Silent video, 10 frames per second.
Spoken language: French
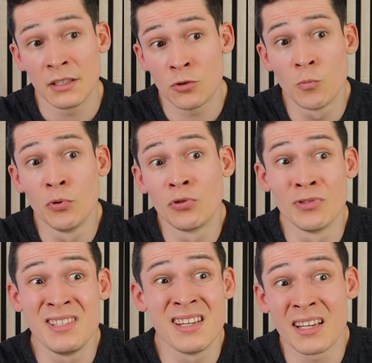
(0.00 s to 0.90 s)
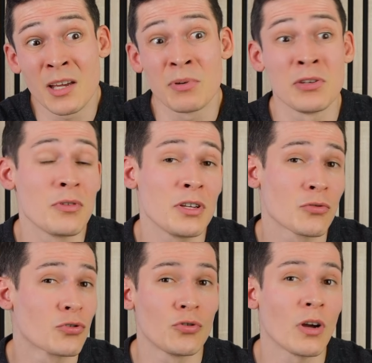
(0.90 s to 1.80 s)
Tu peux te dire qu'a priori
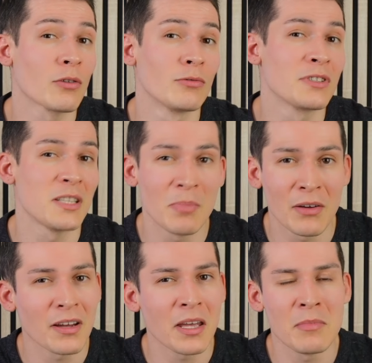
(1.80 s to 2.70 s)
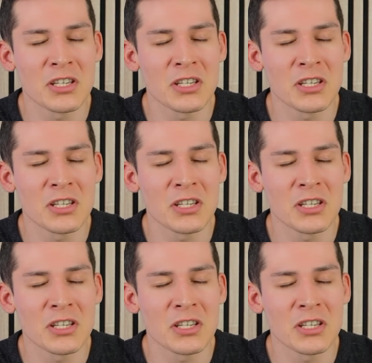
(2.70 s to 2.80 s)
ce que je te raconte c'est pas vrai,